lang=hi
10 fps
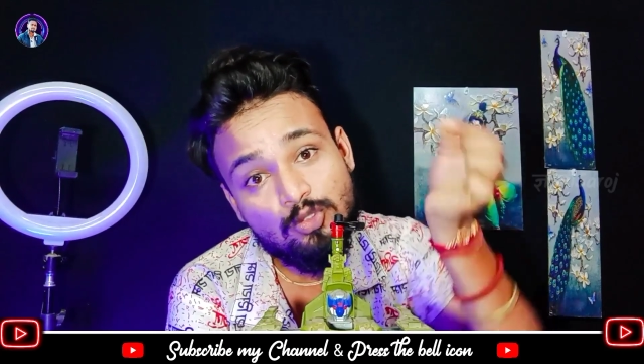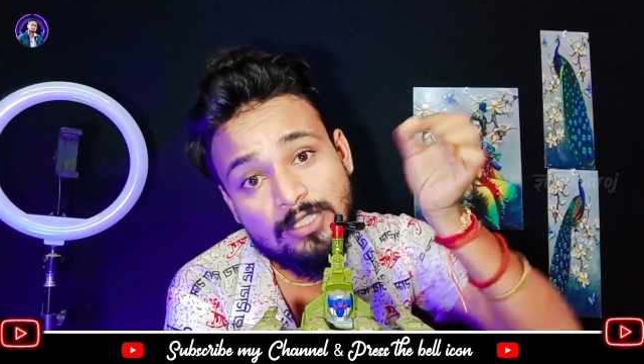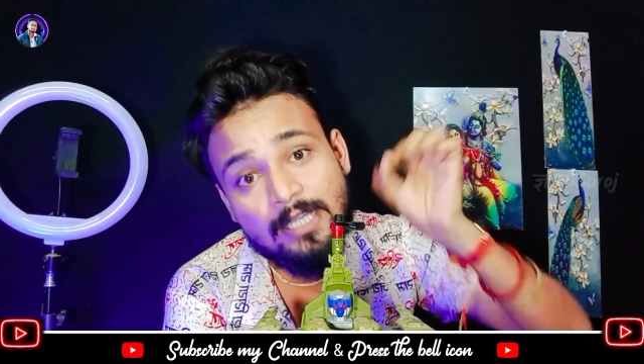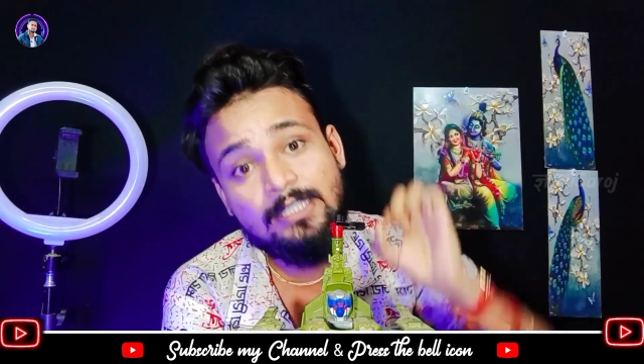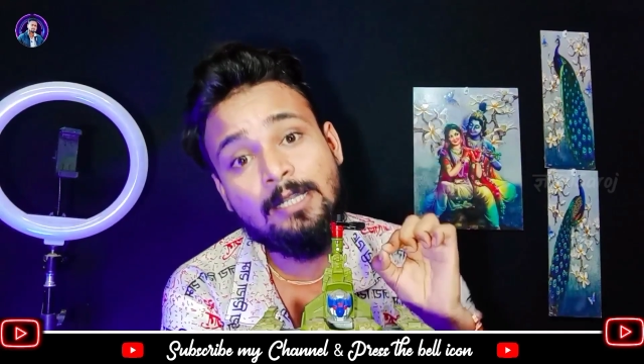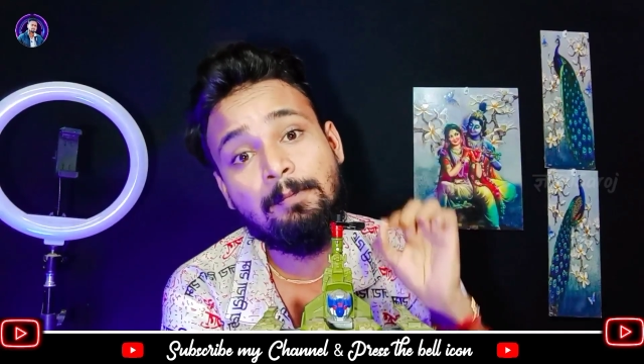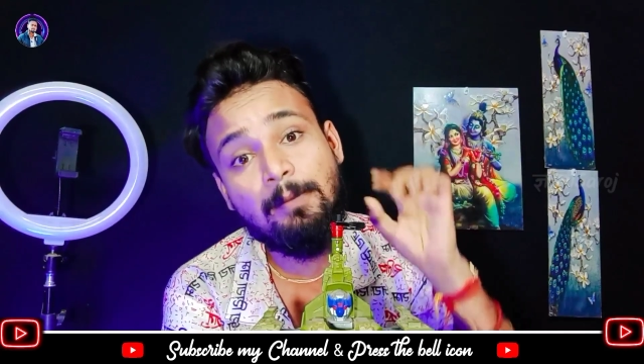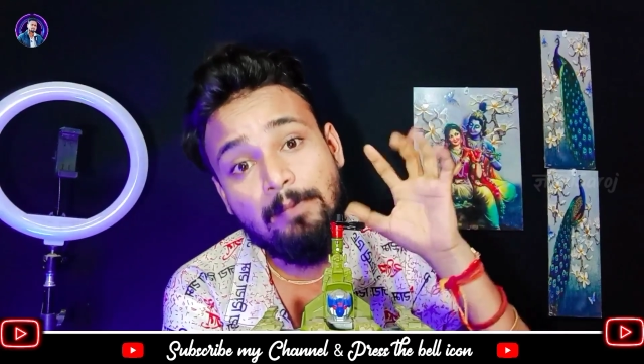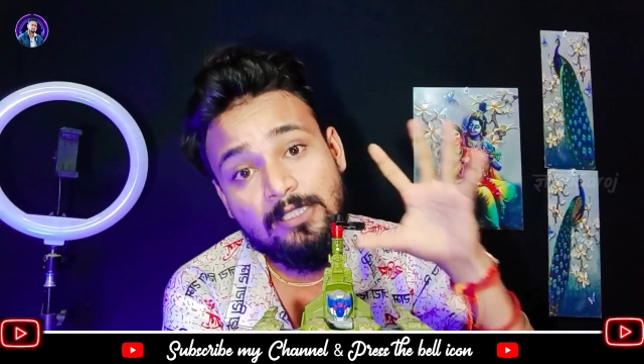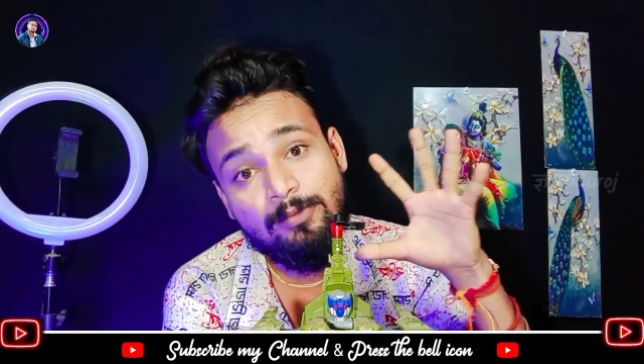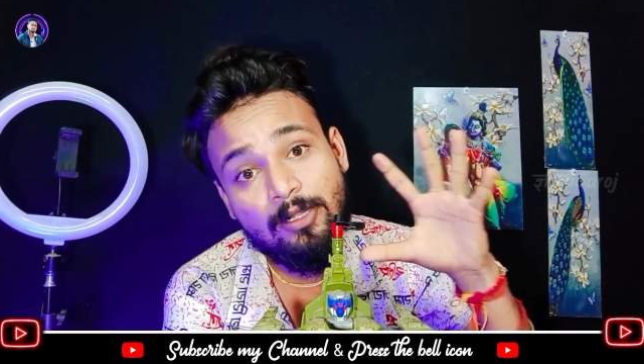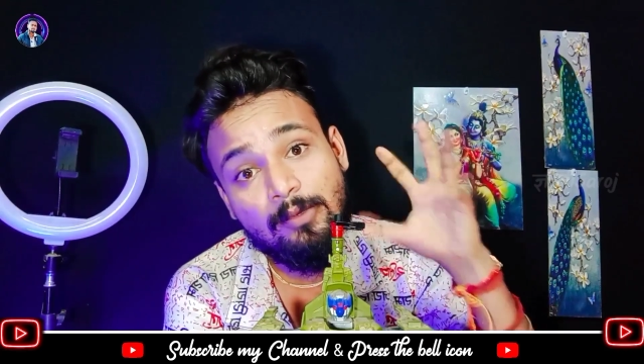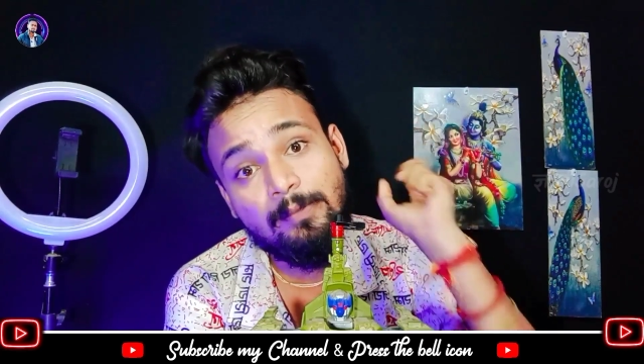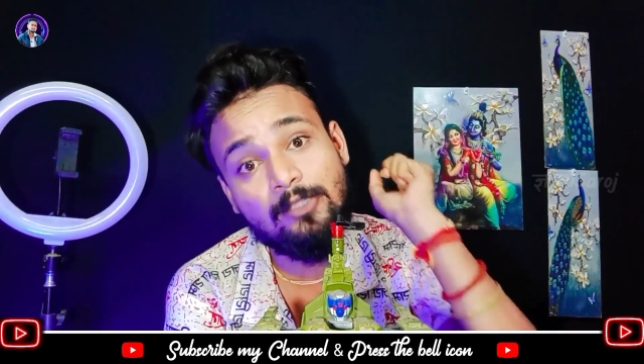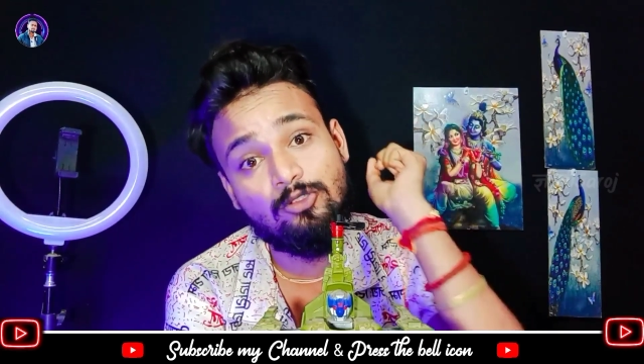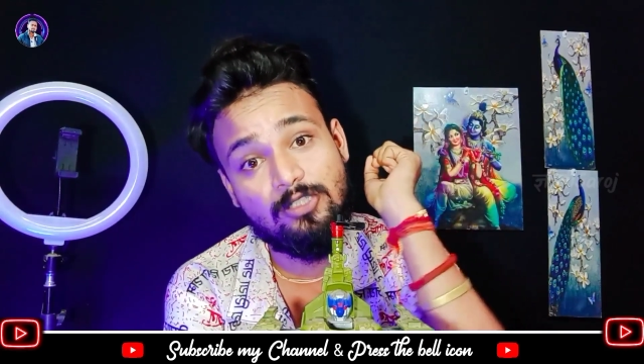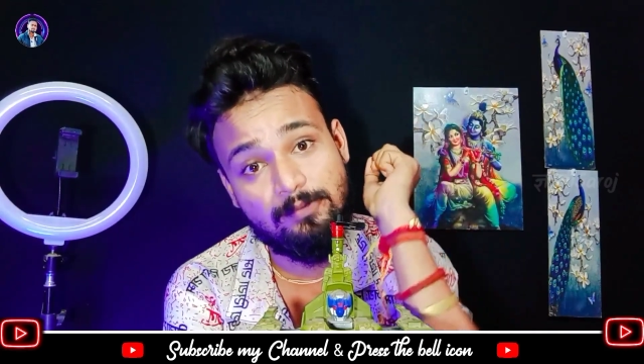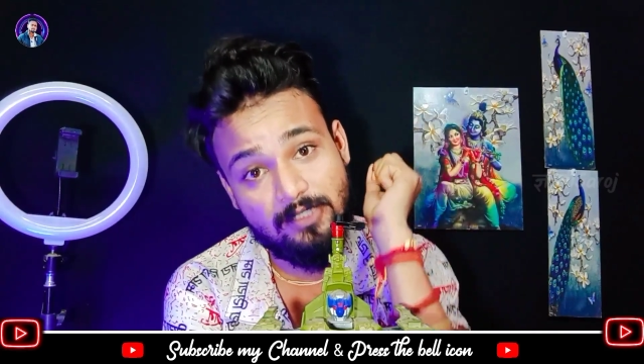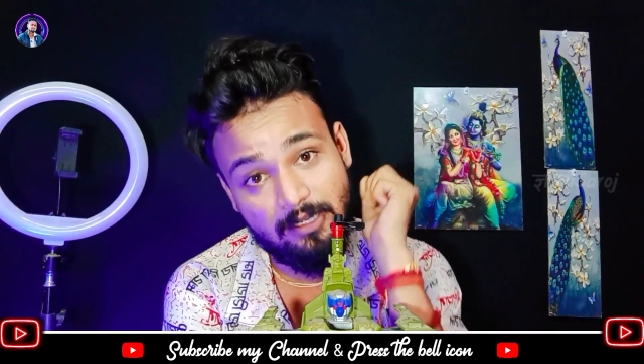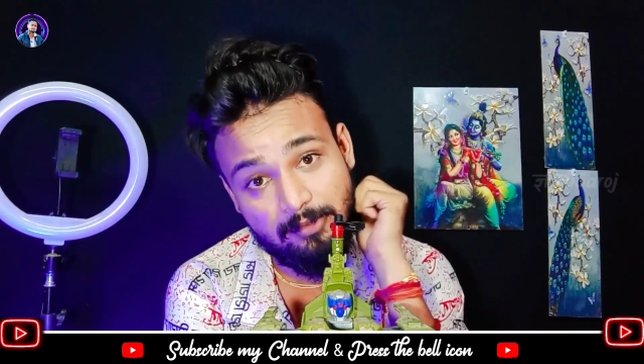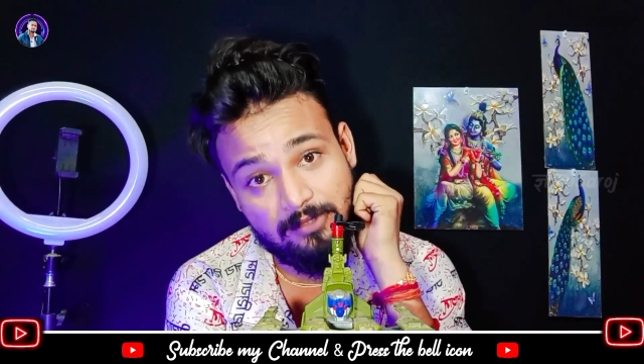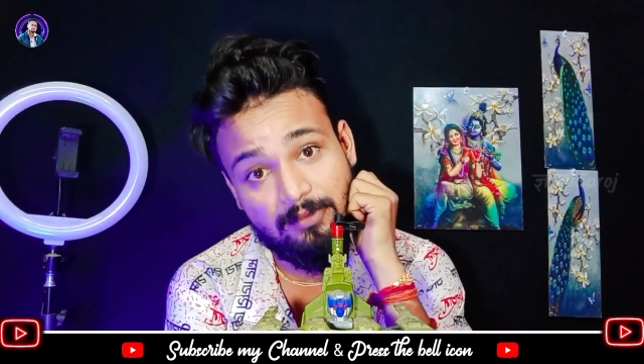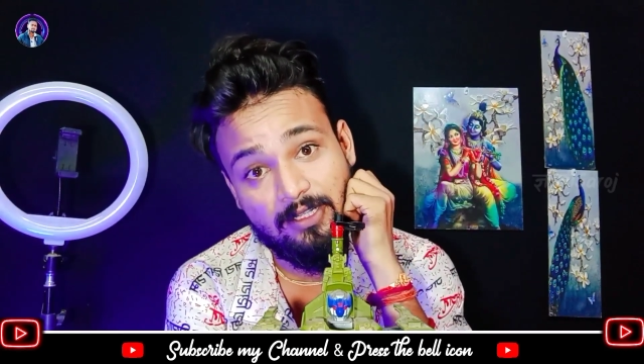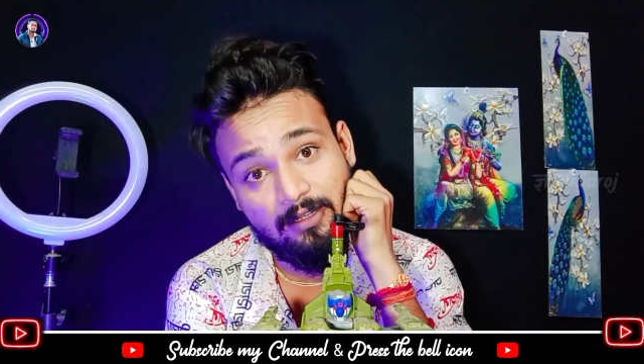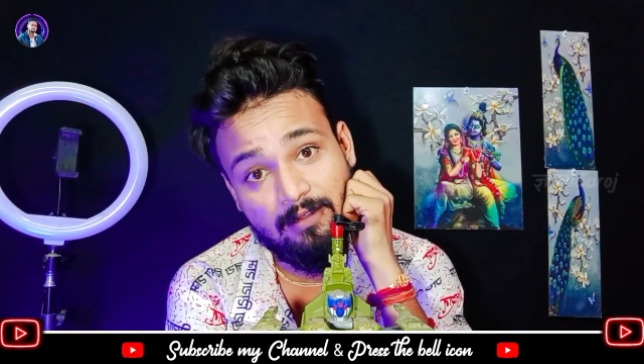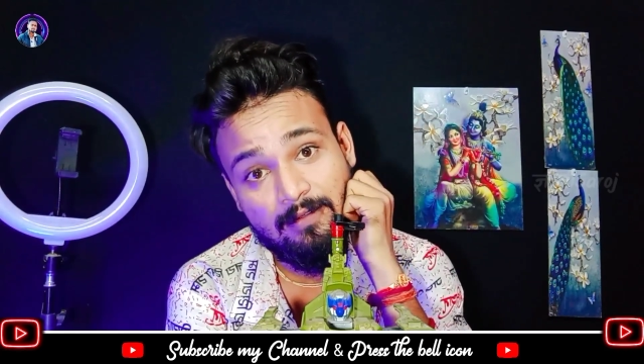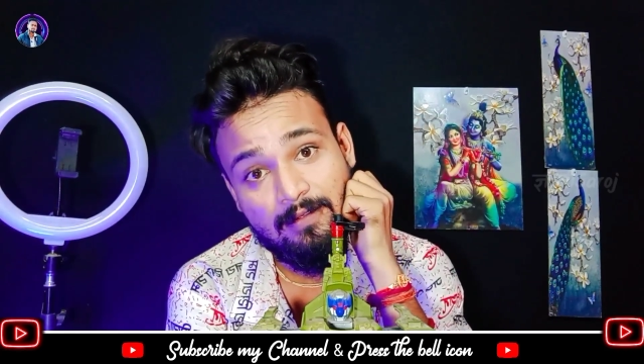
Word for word: उसके चैनल पर पाँच मिनट में पाँच सौ सब्सक्राइबर्स बढ़ेगा